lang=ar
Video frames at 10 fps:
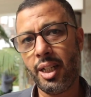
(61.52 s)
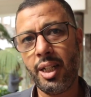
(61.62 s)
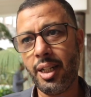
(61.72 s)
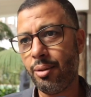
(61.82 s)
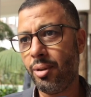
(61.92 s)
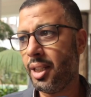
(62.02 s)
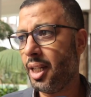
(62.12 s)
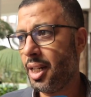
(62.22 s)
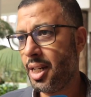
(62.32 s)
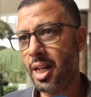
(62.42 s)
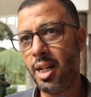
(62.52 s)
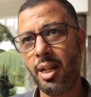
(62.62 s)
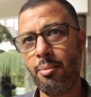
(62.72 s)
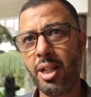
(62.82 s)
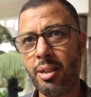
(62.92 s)
الاوان ان
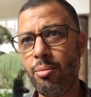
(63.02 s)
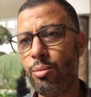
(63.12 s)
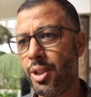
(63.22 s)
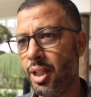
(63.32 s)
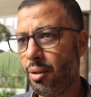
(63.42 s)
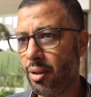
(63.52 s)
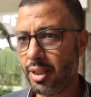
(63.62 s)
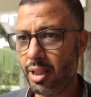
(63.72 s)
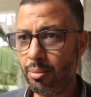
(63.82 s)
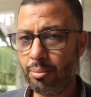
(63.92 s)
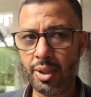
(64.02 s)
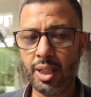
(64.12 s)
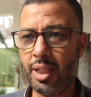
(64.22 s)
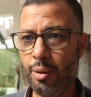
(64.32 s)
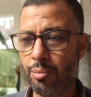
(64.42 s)
المكسب المسير راسي
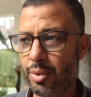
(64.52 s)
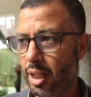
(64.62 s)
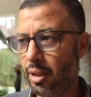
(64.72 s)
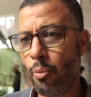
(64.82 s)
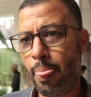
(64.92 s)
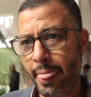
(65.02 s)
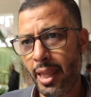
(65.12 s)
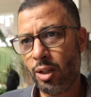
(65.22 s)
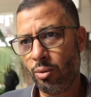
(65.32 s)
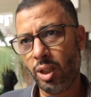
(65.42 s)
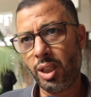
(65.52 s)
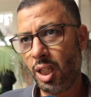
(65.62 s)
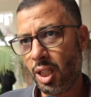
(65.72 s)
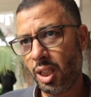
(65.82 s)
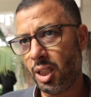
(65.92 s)
السيدة العمده وهذا
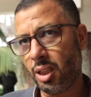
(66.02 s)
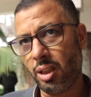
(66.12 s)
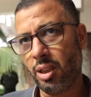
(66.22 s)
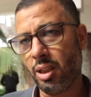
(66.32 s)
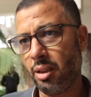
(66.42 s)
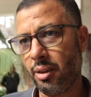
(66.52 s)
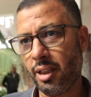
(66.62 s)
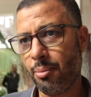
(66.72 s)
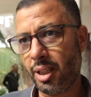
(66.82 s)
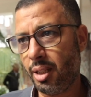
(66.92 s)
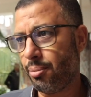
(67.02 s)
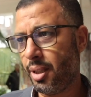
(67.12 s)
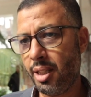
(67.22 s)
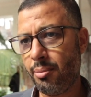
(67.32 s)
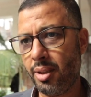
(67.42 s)
هذا مطلب
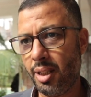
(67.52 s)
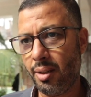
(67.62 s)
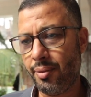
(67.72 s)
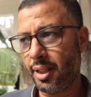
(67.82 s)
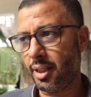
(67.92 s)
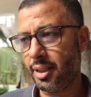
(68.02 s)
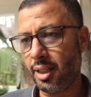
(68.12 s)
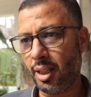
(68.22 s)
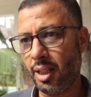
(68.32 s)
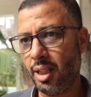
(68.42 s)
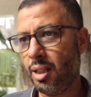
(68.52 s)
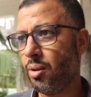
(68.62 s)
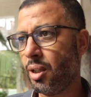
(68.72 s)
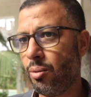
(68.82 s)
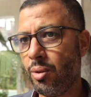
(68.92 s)
دائما ديال الفريق الاستقلالي
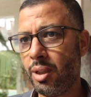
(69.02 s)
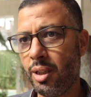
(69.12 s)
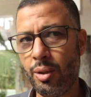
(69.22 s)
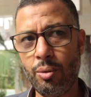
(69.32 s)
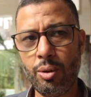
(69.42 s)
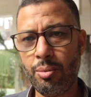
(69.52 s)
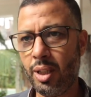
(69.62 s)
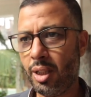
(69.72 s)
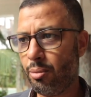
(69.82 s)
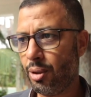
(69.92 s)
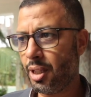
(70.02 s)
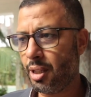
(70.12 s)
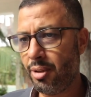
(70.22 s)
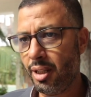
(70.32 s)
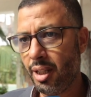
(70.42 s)
والاخوان النواب ديالنا
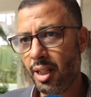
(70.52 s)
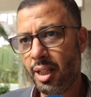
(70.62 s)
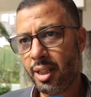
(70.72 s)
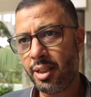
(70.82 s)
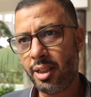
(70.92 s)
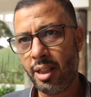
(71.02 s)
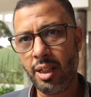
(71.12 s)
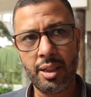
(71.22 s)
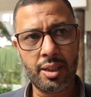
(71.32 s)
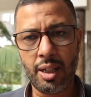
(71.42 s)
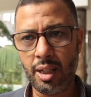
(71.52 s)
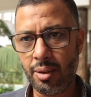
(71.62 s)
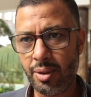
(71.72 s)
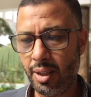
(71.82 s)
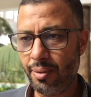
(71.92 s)
المحترمين السي نصر الله
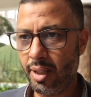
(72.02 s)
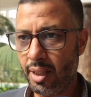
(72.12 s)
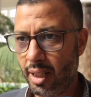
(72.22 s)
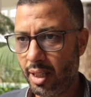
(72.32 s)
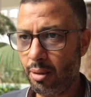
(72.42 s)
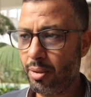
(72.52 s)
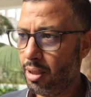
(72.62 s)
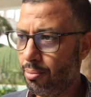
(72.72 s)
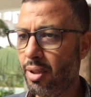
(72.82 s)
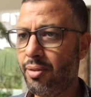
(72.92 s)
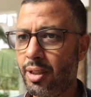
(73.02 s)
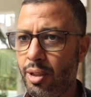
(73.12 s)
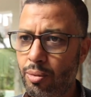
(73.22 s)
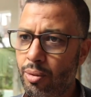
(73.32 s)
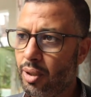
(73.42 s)
والسي فيلال داخل المكتب
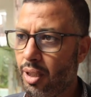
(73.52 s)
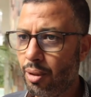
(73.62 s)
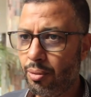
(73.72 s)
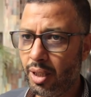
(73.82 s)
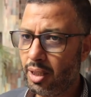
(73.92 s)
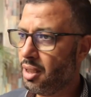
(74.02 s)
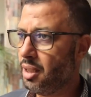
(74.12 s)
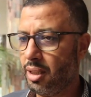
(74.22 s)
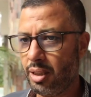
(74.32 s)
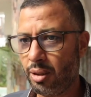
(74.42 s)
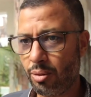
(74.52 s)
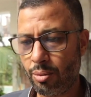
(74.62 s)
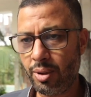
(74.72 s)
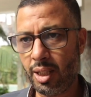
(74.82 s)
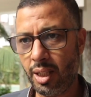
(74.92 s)
مفاتيح يذكرون هذا
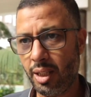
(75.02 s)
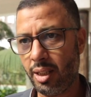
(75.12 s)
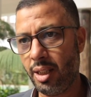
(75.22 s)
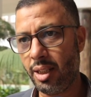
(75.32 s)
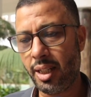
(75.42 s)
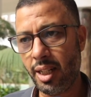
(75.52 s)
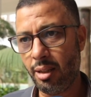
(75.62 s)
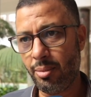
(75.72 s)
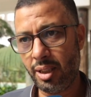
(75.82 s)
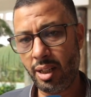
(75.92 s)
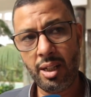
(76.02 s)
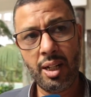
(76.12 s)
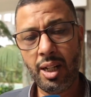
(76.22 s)
يذكرون هذا الكلام هذا